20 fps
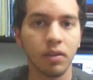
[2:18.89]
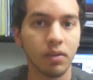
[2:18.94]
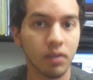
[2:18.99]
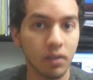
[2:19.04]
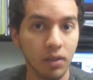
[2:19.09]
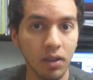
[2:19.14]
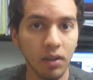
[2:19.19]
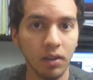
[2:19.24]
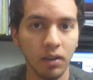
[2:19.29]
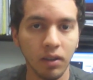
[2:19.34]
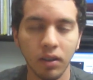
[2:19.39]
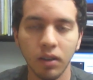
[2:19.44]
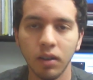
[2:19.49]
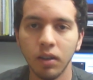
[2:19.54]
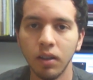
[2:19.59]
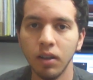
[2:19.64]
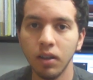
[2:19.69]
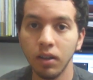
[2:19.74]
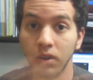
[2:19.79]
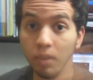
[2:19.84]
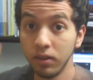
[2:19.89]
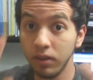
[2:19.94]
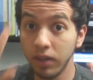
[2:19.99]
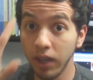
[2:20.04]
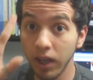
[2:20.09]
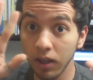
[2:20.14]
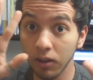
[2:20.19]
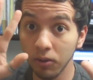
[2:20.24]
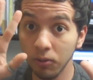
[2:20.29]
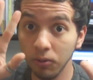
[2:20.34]
Sim,
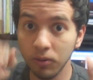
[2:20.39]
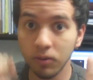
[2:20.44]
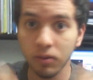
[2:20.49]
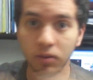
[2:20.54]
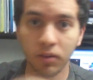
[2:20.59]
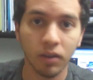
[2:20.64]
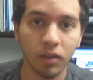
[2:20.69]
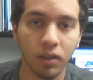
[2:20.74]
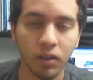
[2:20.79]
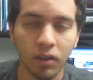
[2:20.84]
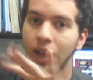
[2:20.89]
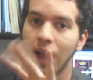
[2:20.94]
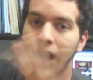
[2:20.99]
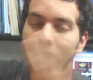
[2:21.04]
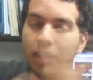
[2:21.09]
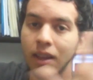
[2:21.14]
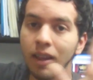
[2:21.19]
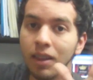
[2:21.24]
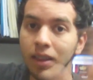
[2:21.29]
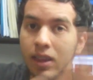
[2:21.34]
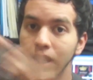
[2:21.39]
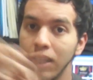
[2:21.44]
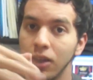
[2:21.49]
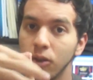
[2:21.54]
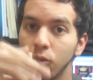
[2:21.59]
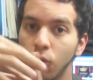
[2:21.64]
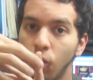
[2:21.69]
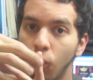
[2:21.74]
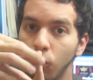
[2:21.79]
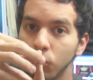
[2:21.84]
dedos. Cada
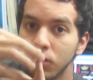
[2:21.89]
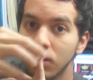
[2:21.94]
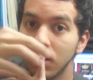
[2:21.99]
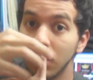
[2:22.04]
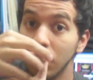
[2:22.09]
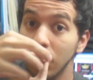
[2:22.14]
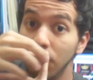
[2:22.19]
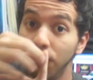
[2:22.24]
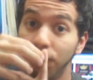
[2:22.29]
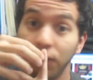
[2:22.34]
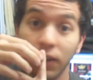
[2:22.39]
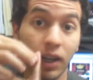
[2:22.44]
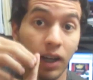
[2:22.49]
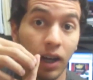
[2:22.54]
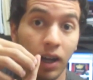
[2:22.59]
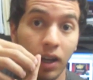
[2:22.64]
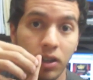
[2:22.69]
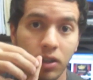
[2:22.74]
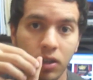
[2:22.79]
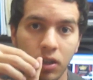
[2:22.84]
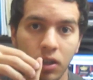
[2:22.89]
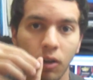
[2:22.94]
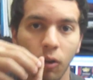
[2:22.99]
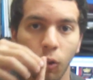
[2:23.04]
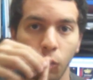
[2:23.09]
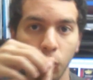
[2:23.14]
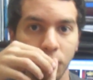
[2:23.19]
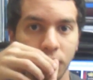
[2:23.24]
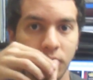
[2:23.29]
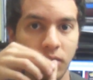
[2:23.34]
dedo ou significante
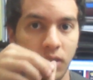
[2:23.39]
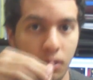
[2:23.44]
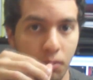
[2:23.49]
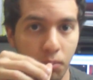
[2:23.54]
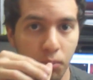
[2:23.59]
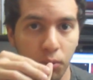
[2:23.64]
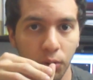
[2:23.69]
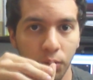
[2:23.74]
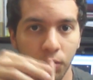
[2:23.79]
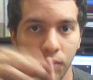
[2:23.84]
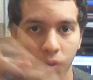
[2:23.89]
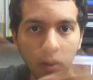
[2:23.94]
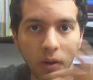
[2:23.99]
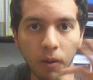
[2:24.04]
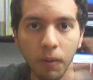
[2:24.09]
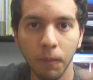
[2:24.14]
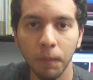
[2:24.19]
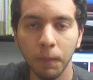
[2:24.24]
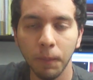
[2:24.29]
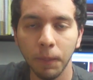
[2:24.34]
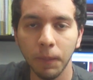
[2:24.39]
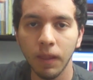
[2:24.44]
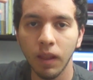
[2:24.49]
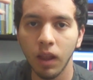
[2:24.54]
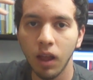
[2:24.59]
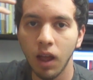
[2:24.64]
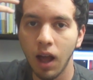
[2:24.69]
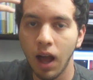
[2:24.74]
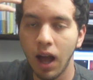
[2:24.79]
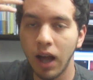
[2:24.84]
ou símbolo
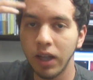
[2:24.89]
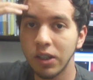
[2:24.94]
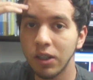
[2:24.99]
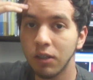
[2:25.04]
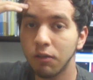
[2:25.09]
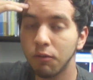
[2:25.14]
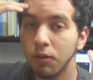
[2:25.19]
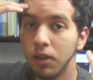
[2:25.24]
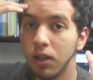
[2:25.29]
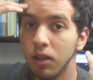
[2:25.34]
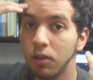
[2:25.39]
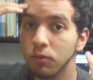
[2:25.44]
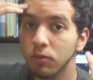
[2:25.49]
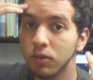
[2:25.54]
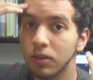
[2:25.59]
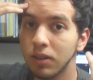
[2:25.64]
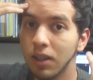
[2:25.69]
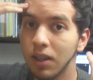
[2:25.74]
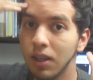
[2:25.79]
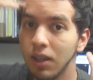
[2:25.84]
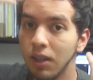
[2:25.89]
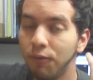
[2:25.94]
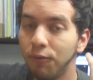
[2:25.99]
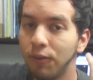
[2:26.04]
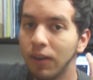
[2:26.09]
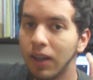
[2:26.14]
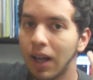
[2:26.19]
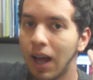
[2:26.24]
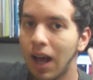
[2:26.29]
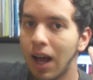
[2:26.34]
adquire um
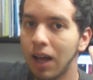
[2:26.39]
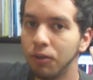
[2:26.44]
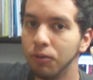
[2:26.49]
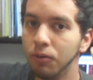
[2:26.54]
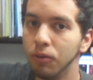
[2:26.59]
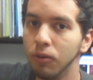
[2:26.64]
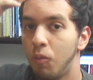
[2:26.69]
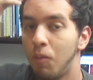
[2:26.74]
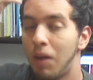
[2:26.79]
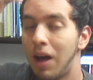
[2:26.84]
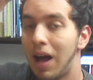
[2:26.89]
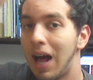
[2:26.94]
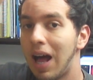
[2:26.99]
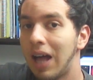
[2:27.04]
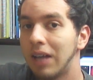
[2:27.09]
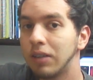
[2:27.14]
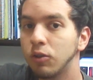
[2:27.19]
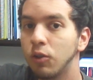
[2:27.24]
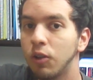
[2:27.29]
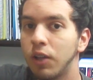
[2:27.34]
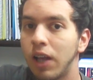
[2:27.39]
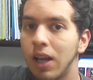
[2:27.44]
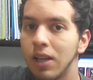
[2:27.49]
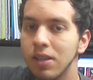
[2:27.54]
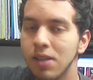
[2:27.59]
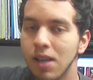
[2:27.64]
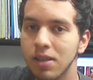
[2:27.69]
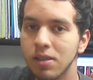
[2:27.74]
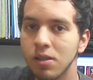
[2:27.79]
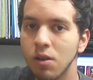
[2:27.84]
significado, uma
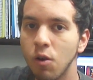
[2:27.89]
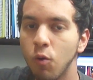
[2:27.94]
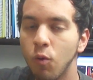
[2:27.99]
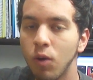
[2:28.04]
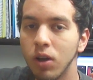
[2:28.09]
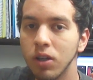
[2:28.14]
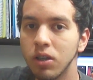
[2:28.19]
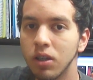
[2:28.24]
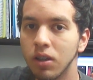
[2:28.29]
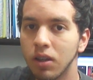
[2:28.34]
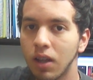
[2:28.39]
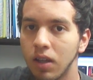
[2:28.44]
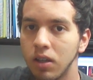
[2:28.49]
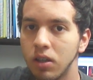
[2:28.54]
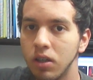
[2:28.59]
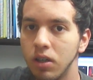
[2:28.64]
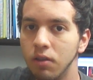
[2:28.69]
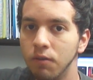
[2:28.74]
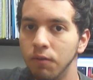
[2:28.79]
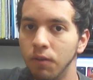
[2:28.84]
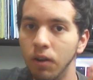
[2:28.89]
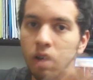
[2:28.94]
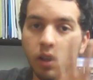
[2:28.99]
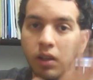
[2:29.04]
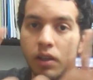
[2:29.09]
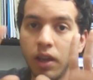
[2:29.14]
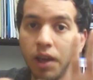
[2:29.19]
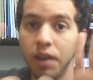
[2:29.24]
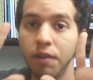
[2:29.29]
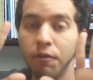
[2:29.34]
racionalização quantitativa.
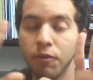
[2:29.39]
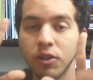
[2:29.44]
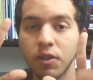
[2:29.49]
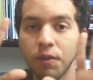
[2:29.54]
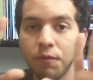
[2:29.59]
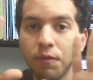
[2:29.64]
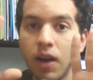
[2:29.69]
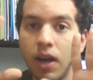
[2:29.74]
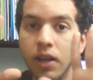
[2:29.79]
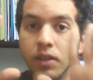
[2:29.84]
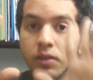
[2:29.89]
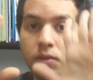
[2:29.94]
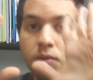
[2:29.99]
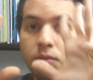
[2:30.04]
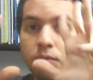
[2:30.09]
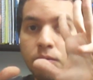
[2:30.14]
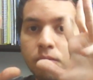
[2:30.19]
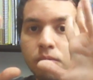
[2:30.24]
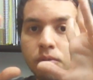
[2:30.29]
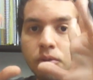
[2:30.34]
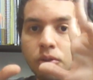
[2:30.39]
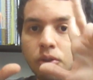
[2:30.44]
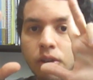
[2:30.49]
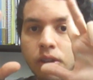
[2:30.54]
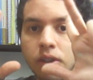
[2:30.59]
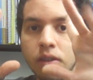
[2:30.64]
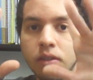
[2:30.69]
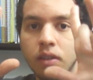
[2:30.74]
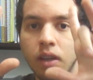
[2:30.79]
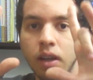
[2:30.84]
E aí você faz 1,
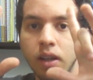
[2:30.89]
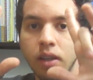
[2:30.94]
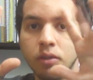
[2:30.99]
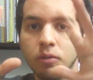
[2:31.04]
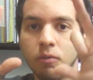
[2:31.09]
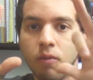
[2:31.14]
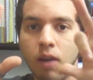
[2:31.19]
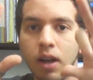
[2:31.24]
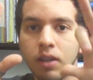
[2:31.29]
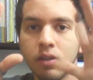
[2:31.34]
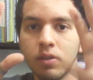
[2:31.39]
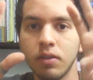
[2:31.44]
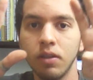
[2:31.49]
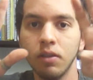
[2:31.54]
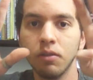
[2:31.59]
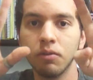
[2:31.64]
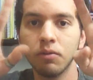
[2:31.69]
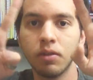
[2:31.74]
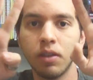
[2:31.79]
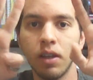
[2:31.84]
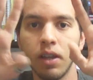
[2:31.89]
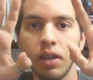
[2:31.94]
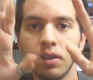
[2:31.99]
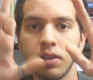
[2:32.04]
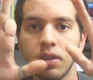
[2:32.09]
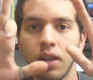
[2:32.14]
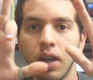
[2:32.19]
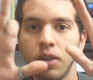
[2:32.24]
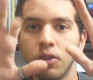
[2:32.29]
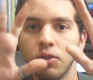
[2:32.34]
2, 3, 4, 5, 6,
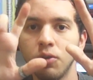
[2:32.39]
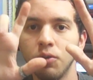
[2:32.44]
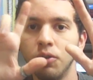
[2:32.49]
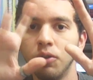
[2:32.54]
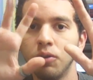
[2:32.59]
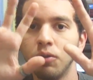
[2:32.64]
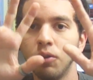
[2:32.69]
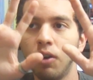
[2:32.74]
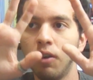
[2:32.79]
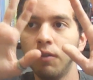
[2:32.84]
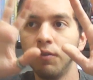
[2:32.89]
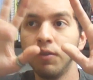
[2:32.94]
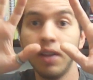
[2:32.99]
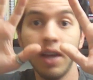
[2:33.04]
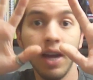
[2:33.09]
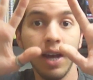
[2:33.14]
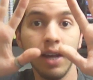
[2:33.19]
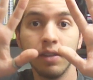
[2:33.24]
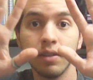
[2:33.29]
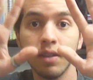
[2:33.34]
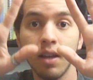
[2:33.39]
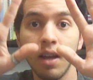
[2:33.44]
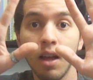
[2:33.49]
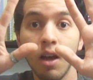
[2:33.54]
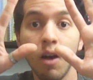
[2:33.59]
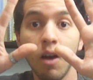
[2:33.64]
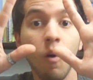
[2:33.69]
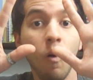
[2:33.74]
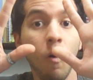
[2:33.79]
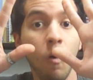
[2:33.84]
7, 8, 9, 10.
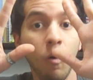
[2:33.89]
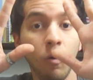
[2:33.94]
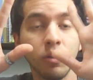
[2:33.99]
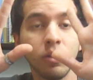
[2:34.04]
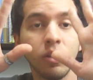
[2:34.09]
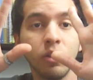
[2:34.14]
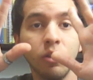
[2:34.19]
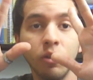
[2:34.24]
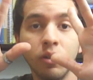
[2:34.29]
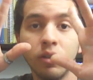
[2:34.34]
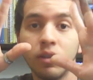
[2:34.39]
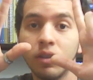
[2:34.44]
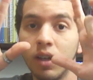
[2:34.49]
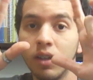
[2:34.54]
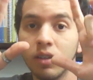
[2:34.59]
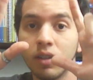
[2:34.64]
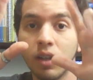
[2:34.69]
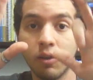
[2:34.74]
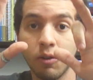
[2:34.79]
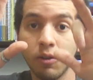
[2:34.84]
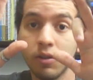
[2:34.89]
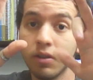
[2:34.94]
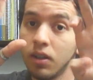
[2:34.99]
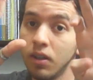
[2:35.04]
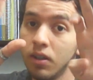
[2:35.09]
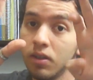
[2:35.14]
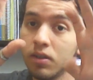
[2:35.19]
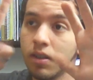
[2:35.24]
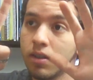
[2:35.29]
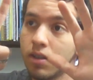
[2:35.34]
11, 12, 13, 14,
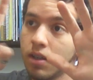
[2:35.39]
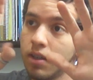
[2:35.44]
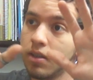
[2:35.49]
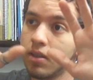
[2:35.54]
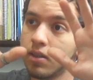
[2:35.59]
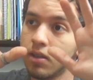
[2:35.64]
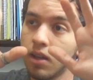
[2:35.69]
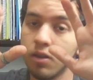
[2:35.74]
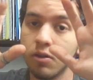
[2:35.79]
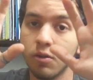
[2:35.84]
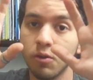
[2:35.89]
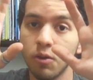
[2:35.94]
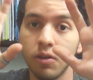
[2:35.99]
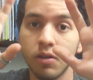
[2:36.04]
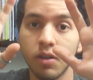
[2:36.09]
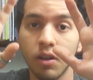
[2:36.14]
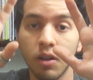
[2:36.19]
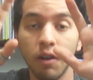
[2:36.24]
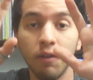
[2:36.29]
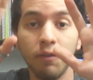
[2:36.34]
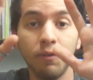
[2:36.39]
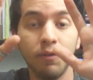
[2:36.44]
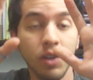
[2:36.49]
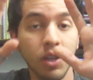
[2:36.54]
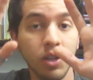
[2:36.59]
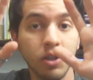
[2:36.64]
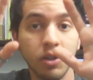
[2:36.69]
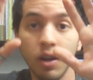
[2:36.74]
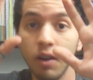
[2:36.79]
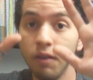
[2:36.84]
15, 16, 17, 18, 19,
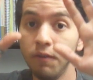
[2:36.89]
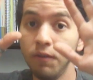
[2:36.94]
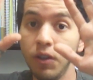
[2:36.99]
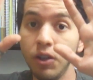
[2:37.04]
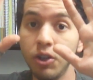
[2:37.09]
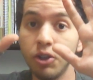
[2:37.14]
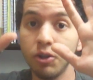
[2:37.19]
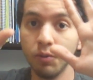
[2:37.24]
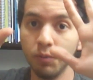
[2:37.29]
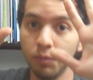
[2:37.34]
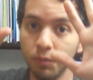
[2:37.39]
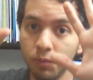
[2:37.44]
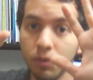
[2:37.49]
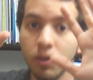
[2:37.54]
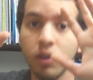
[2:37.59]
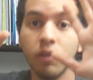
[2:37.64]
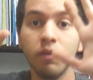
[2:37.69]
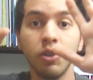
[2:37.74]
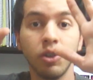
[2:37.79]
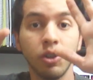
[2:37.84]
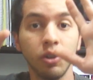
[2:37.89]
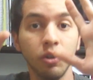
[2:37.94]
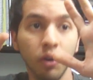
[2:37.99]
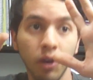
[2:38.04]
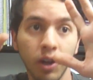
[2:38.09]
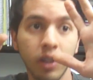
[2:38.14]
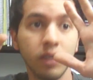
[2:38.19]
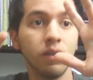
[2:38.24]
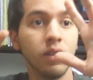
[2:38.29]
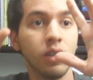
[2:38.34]
20, 21,
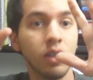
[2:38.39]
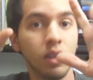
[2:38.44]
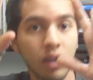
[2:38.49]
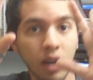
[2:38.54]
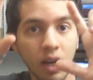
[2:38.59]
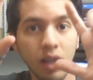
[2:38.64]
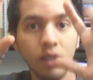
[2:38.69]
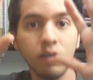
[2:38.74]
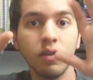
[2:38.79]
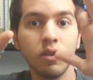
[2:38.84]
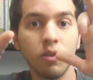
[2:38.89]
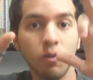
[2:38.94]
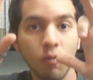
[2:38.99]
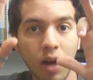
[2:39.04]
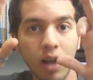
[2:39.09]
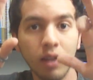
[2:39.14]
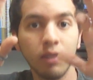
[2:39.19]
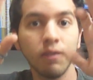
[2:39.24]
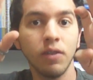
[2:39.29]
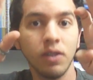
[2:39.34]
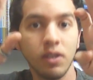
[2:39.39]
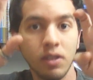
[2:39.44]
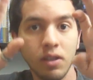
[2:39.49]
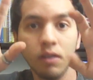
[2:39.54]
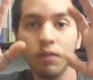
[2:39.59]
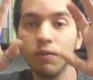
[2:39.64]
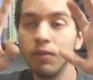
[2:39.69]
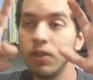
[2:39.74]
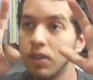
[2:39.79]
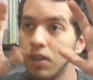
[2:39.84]
22, 23, 24,
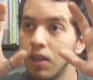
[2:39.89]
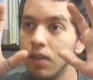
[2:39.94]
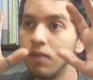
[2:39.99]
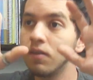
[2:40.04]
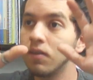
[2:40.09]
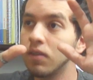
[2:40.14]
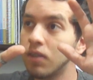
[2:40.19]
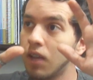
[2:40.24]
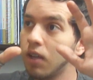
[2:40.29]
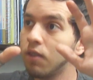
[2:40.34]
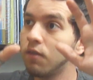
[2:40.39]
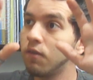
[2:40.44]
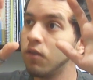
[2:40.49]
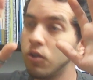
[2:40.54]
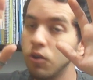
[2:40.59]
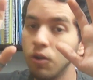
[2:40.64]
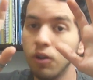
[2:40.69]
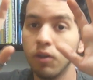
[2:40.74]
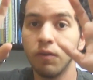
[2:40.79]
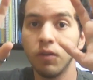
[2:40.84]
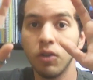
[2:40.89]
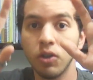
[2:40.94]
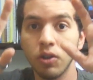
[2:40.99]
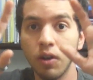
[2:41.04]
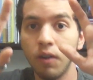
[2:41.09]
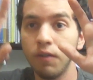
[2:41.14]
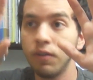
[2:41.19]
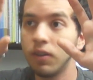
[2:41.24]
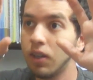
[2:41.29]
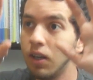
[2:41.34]
25, 26, 27, 28,
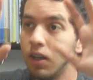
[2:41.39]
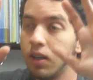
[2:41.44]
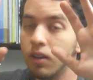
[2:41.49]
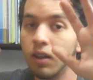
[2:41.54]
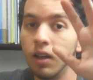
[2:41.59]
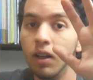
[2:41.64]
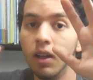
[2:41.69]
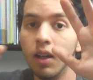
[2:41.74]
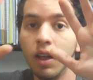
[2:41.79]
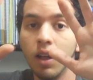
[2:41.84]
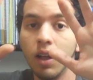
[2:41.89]
29, 30.